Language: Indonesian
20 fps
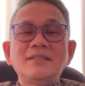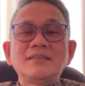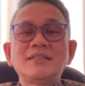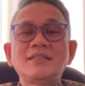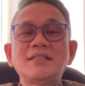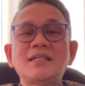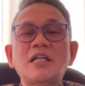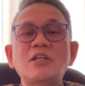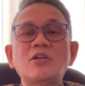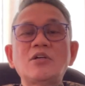
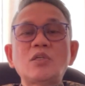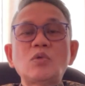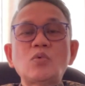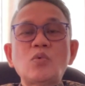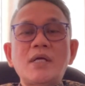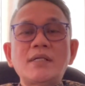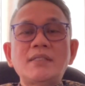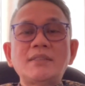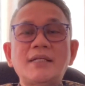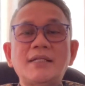jadi kalau
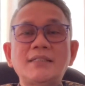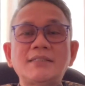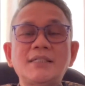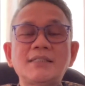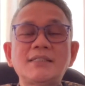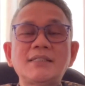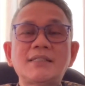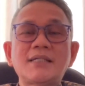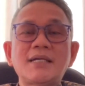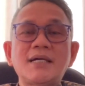keluhan
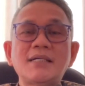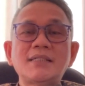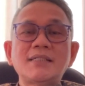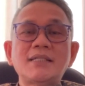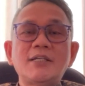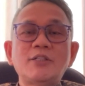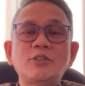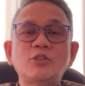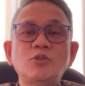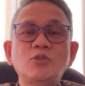derajat tiga
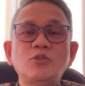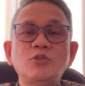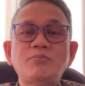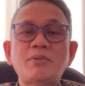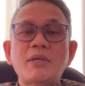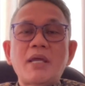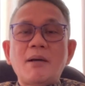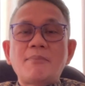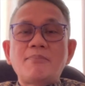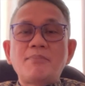yaitu
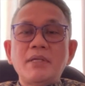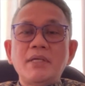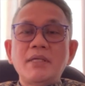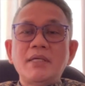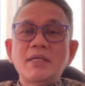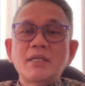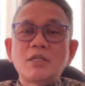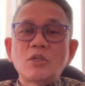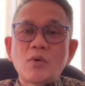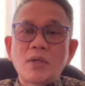BAB,
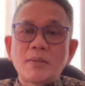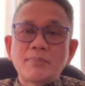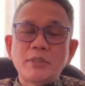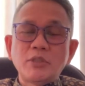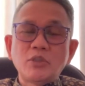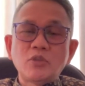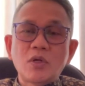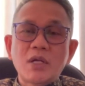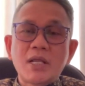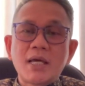keluar
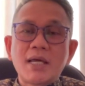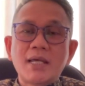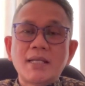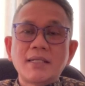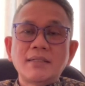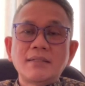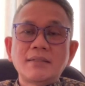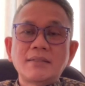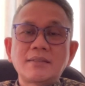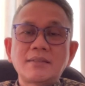
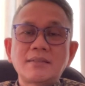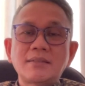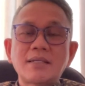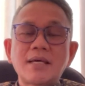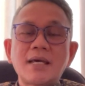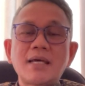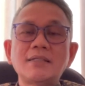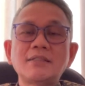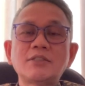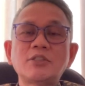benjolan
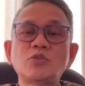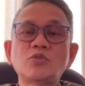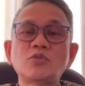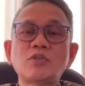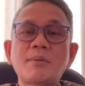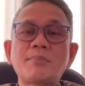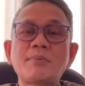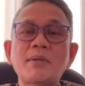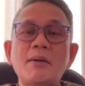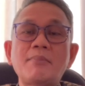dan
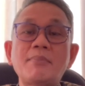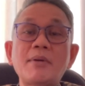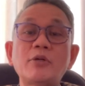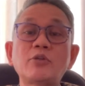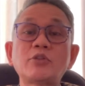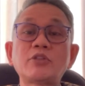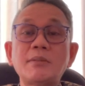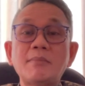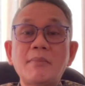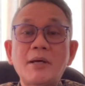sesudah BAB
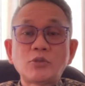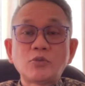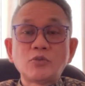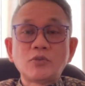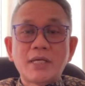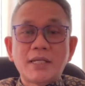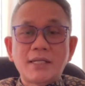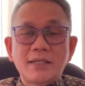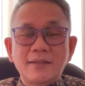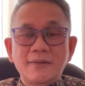harus
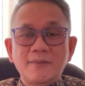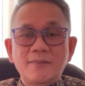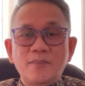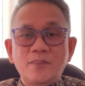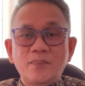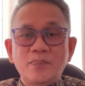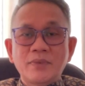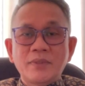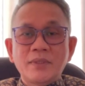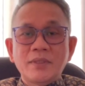dimasukkan
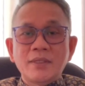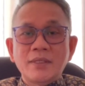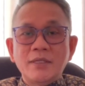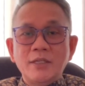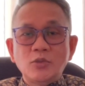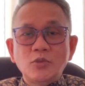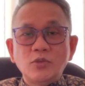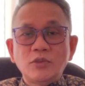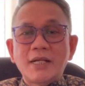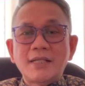
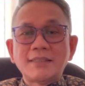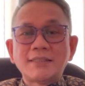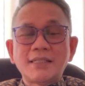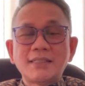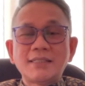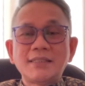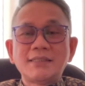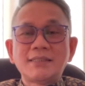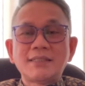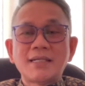itu
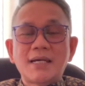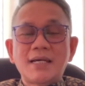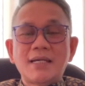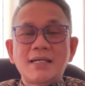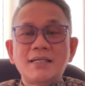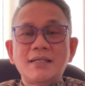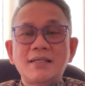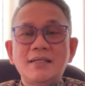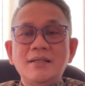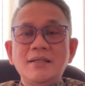derajat tiga
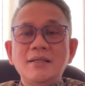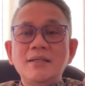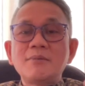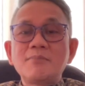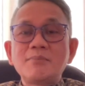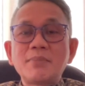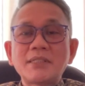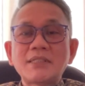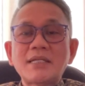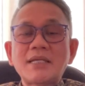
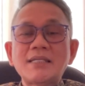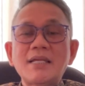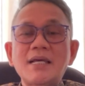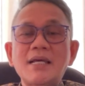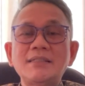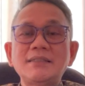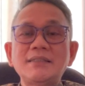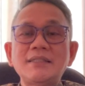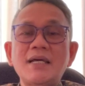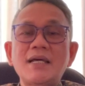
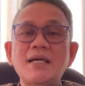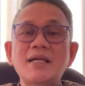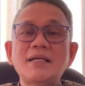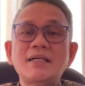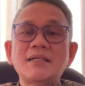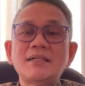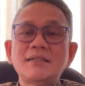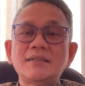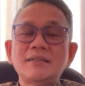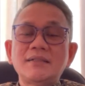
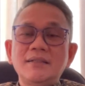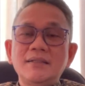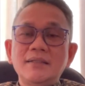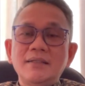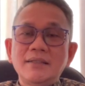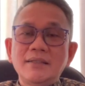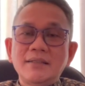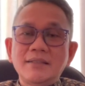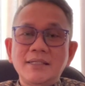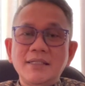pertanyaannya
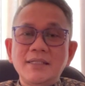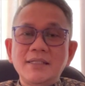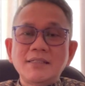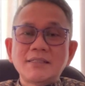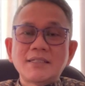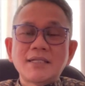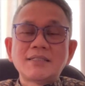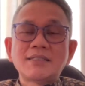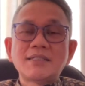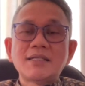kiri
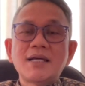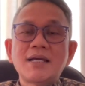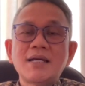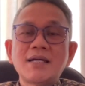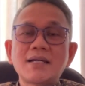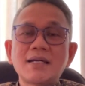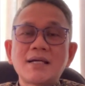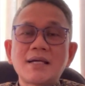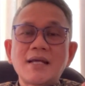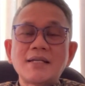
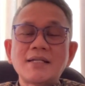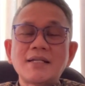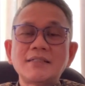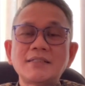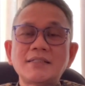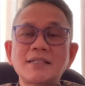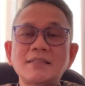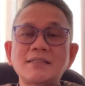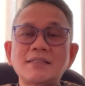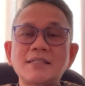saja, kanan
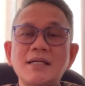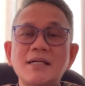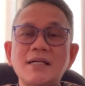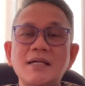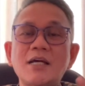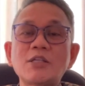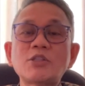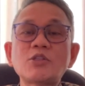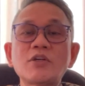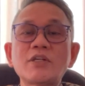
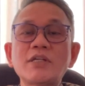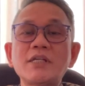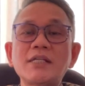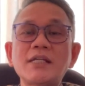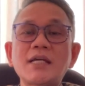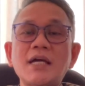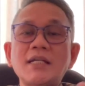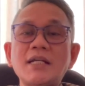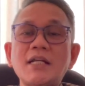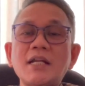saja, atau kiri
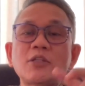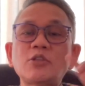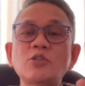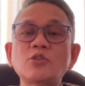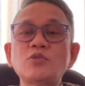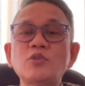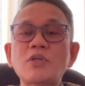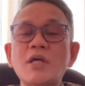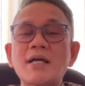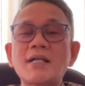kanan atau
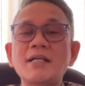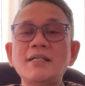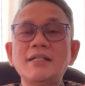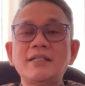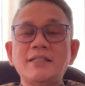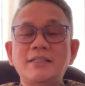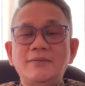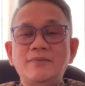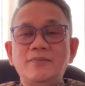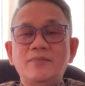sudah
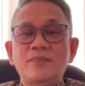keliling.